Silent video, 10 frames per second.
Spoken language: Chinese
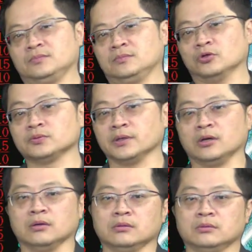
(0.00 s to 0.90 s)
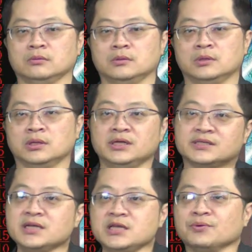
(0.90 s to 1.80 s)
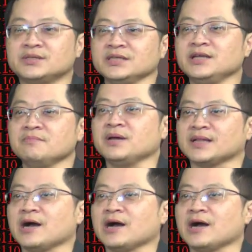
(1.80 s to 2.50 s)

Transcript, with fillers: 投资朋友，你真以为今天没打